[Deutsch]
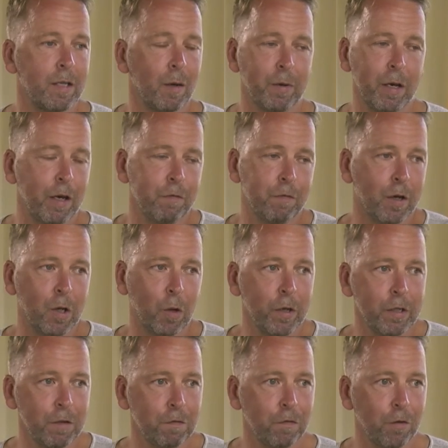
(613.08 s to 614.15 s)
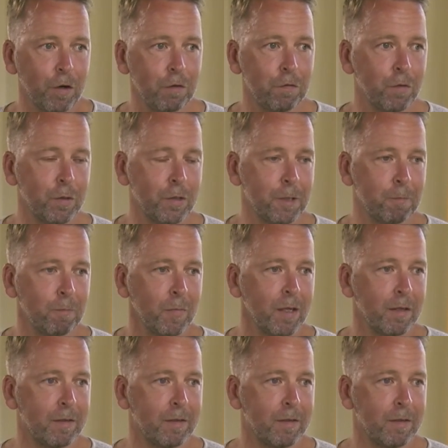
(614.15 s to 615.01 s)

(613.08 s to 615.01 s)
ich habe einfach Leute vorgefunden,